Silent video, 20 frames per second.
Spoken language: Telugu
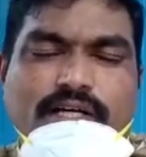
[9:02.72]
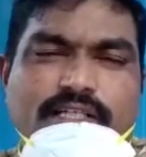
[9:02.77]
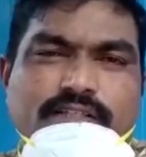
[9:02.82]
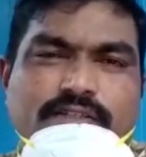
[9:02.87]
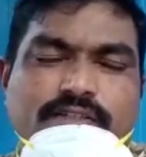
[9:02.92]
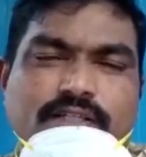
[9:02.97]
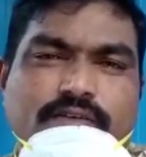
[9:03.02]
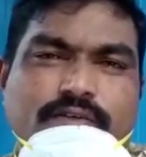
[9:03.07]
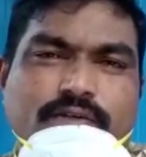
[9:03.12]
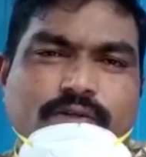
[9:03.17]
ఐదు
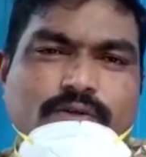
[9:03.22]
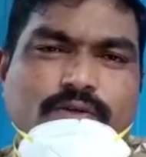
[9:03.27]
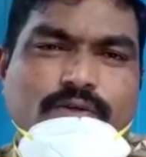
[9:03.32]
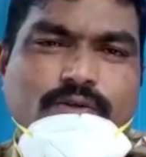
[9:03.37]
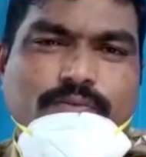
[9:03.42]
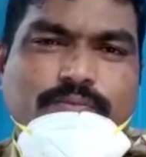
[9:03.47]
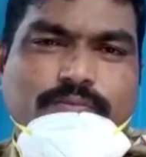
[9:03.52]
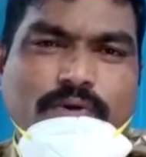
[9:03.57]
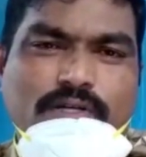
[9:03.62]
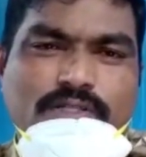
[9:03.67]
వందల వరకు
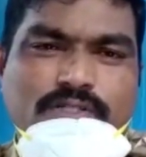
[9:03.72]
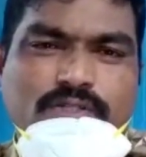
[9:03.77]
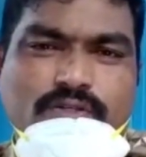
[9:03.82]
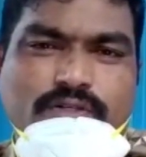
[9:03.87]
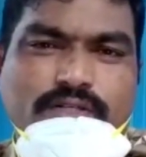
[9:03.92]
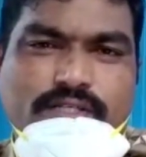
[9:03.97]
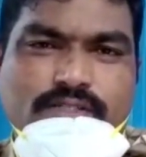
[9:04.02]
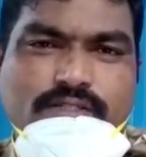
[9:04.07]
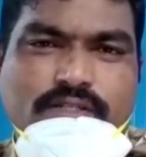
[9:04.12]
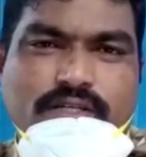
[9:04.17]
పాజిటివ్
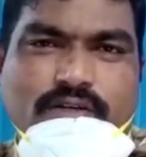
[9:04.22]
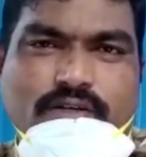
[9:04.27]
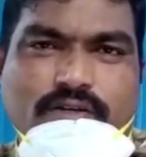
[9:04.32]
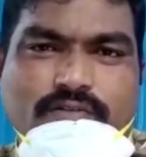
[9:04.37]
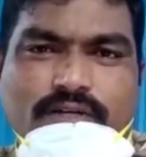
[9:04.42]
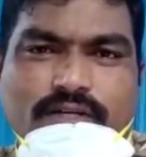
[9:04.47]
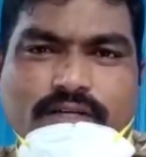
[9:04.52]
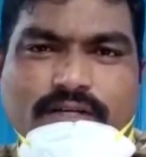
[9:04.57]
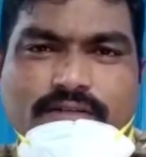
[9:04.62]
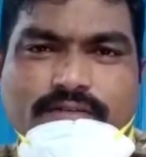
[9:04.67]
కేసులు రావడం
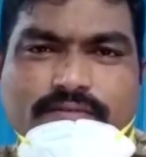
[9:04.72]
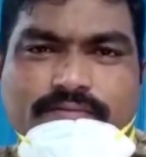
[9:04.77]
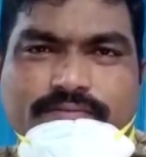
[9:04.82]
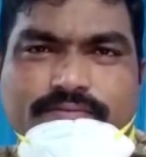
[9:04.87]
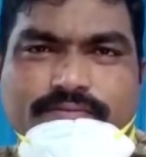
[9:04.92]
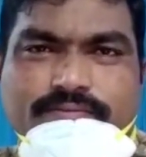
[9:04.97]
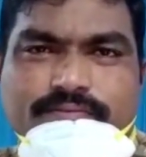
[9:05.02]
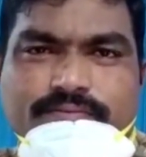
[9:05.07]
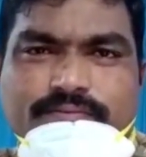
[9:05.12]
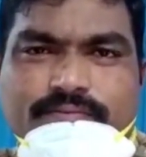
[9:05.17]
వల్ల
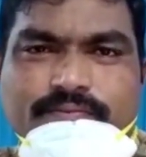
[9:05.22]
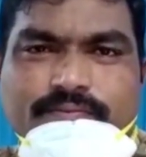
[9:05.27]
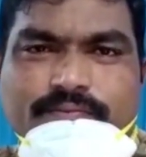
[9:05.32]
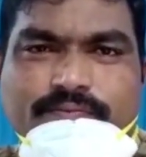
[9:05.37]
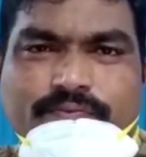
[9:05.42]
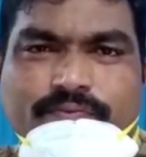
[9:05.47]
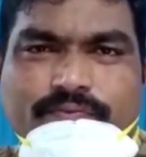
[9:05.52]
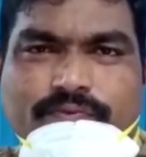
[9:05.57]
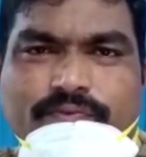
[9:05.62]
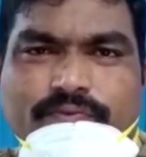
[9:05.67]

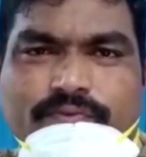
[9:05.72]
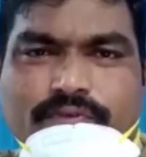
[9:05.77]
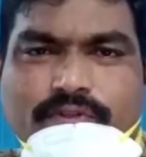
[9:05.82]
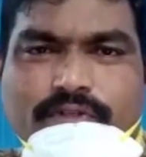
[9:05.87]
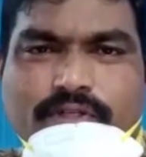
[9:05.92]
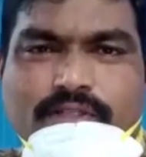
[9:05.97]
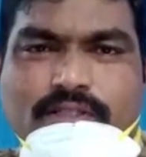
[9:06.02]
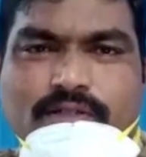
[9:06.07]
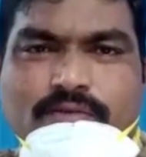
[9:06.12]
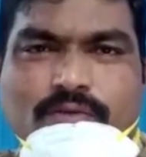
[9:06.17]

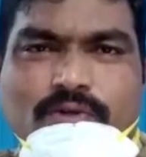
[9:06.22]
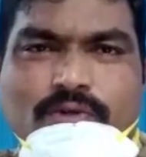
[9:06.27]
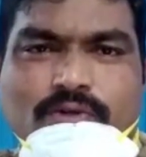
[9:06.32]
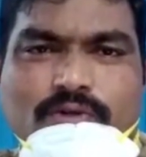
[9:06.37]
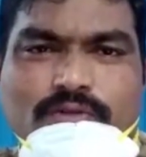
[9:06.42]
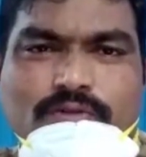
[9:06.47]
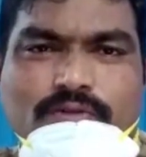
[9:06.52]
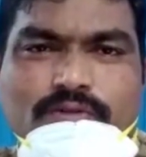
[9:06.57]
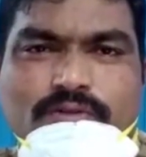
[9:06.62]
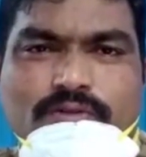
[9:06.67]
గతంలో
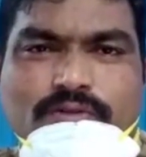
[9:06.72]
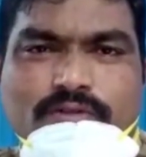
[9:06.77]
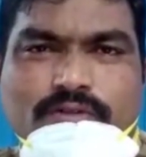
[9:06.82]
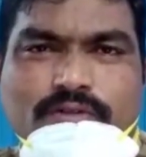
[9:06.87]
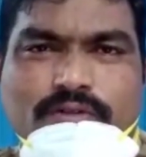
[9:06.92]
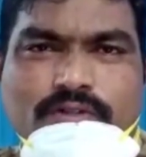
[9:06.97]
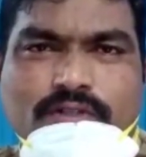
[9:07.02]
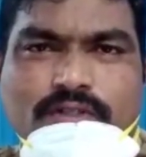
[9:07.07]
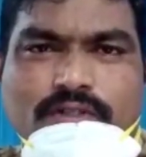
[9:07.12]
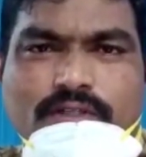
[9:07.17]

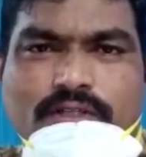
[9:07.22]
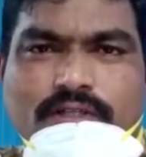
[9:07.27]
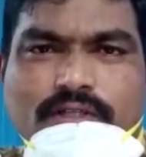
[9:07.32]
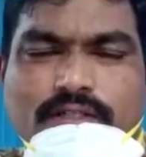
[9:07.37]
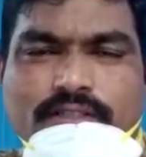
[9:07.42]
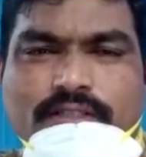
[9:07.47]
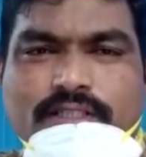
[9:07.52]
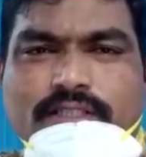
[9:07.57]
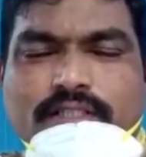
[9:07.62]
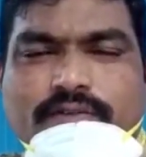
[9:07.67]

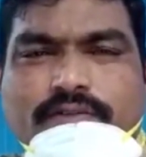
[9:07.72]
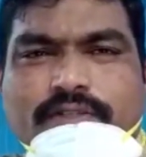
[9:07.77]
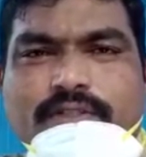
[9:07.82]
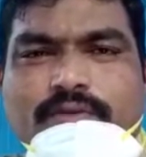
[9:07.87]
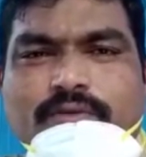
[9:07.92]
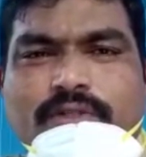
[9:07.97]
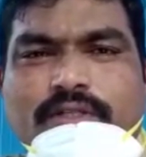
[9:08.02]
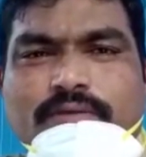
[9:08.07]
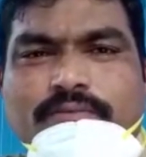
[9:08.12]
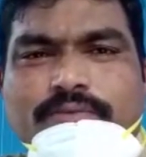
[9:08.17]
ఇంత తీవ్రత
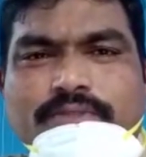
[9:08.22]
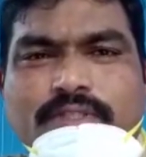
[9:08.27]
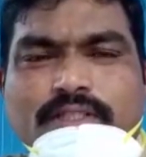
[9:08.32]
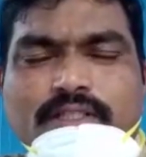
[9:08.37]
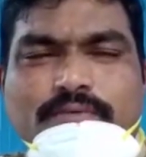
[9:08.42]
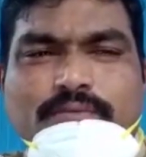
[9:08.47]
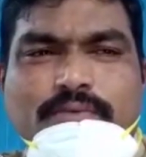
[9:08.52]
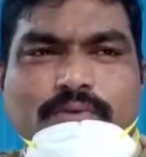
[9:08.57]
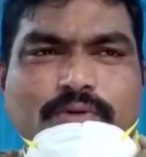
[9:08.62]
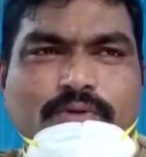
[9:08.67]
ఉన్న
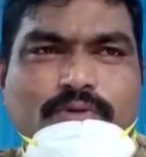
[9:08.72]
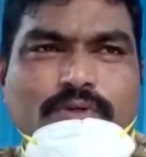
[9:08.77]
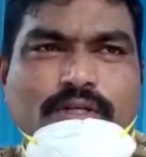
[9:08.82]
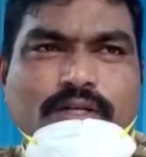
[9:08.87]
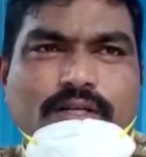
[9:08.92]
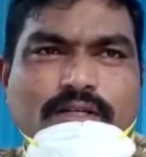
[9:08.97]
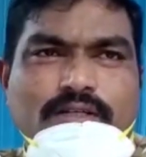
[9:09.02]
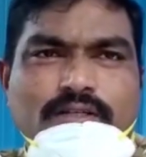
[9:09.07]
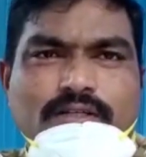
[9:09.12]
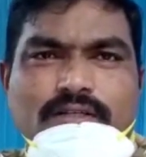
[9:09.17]
సందర్భంలో కూడా
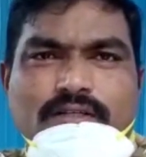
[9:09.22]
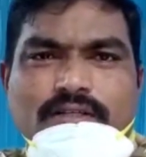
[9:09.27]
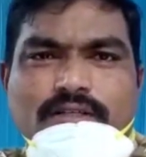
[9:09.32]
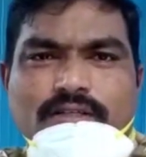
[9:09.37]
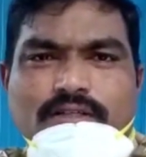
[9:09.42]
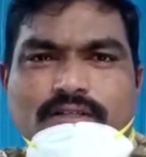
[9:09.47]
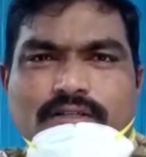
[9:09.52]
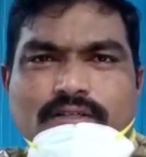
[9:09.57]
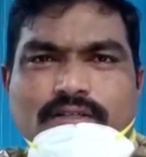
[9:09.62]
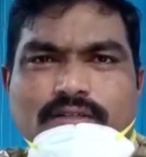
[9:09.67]

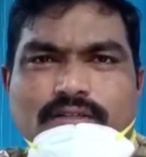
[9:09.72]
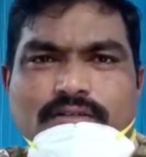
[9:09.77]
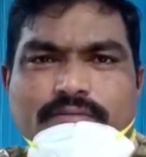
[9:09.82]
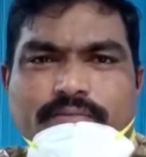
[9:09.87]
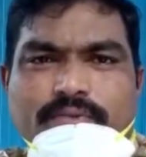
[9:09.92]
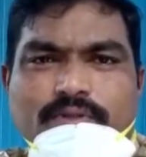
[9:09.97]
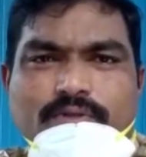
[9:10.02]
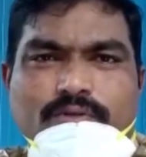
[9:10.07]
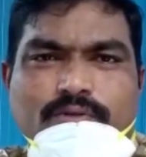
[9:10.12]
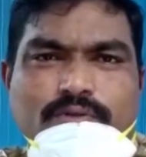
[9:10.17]

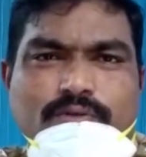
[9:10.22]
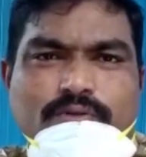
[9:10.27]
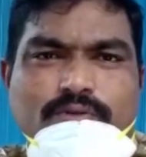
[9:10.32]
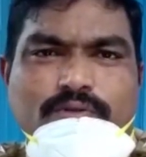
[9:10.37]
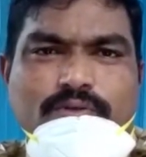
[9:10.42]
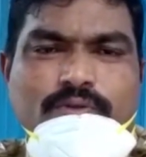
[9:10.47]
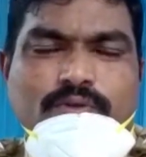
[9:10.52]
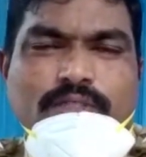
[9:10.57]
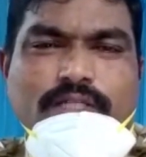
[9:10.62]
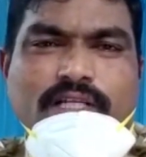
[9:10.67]
మనకు
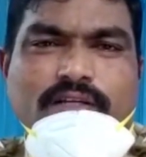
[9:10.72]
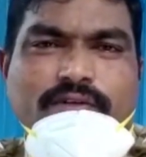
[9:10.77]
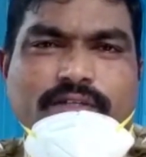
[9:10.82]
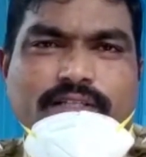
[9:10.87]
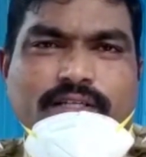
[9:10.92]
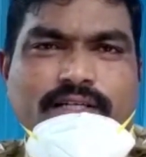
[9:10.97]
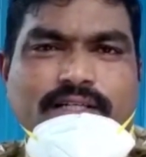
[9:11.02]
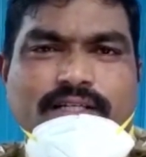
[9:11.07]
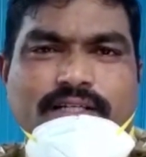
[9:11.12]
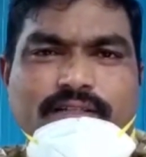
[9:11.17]
నూట ఇరవై
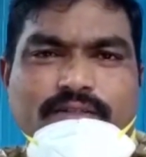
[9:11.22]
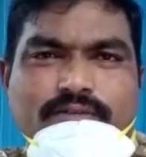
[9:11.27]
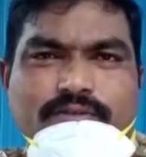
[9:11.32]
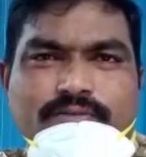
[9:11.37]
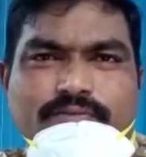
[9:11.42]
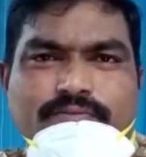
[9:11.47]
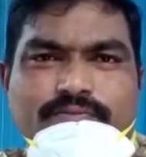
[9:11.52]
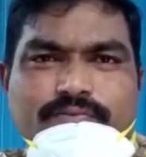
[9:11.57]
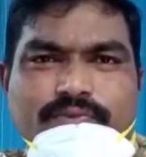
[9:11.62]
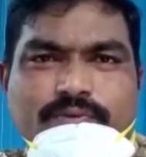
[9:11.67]
దాటలేదు
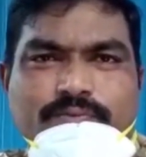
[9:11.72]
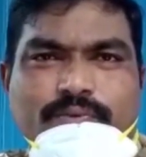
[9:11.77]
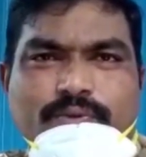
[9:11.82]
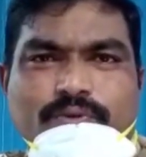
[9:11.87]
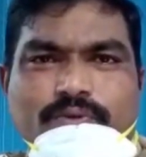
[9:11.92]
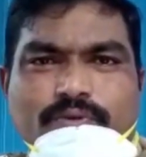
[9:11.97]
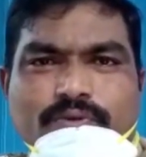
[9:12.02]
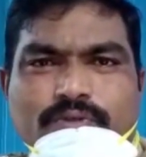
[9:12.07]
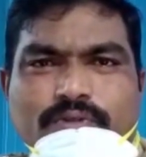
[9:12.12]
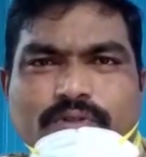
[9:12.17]
ఇప్పుడు
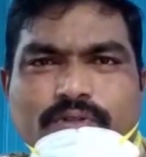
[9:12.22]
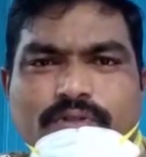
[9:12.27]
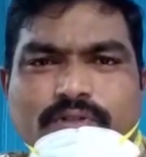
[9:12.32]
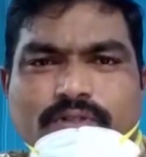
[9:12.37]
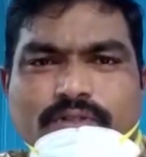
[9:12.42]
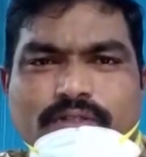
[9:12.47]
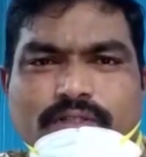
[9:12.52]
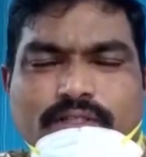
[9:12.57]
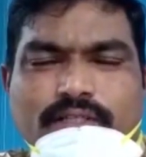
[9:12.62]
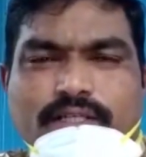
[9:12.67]

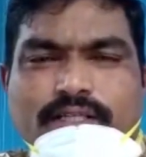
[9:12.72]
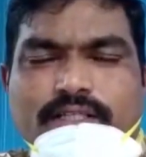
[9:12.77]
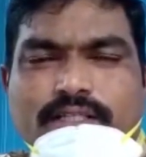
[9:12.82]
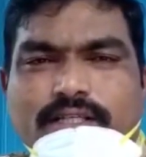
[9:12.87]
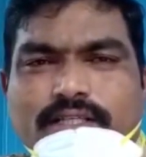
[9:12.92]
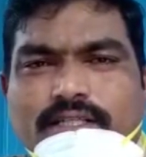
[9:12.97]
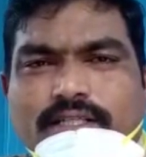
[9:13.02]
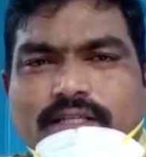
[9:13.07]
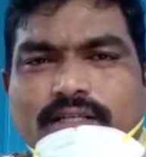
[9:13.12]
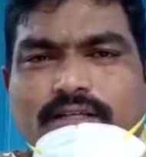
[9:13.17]

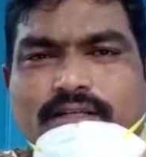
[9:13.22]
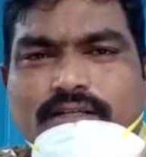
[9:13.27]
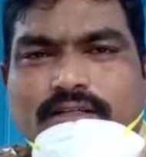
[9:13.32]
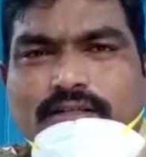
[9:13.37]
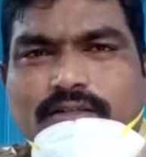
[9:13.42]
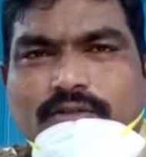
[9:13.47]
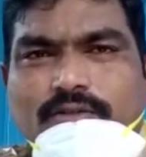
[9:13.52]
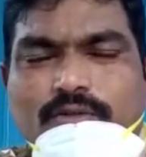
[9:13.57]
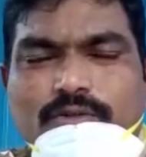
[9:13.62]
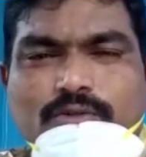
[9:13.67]
ఎగదాటిగా
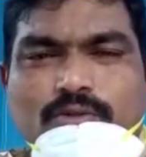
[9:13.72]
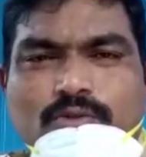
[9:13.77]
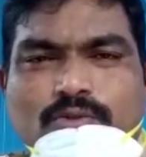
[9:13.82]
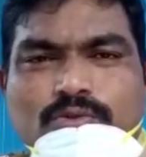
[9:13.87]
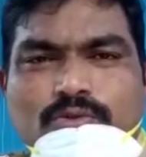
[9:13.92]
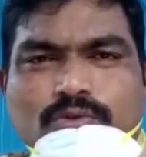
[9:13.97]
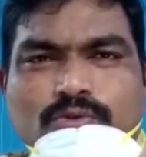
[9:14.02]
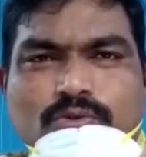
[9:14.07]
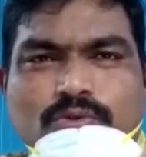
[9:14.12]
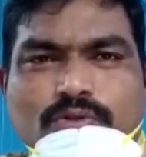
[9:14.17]
రోజు
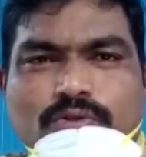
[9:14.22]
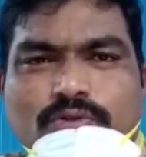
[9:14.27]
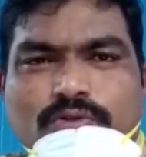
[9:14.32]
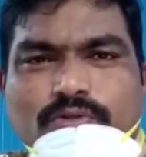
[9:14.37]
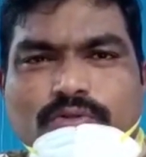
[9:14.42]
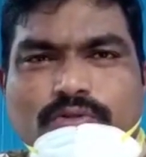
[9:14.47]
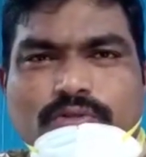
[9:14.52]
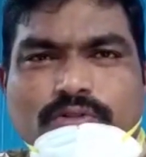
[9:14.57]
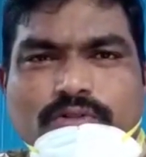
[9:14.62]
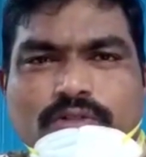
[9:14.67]
రోజుకు
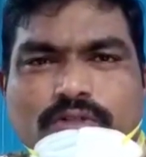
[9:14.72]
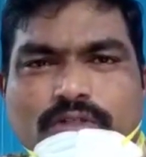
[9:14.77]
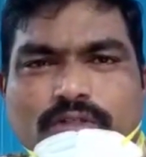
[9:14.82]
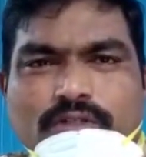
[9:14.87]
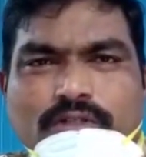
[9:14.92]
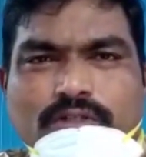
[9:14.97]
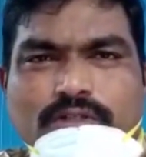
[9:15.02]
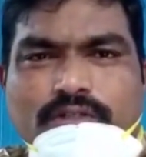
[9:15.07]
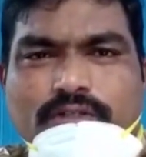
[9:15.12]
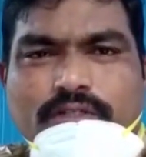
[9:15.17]

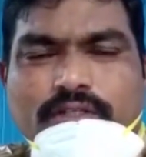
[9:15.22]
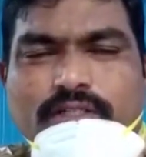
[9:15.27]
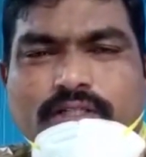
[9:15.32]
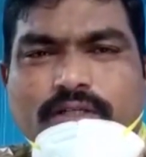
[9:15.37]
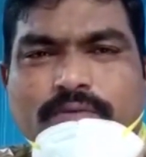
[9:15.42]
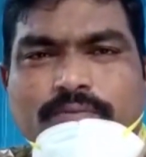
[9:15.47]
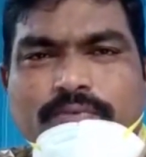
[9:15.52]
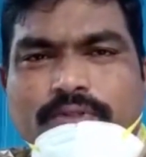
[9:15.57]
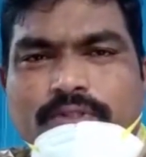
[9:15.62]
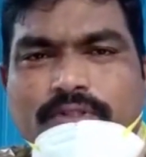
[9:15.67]

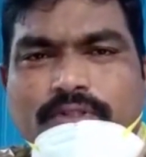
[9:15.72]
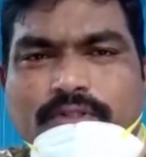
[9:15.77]
రెట్టింపు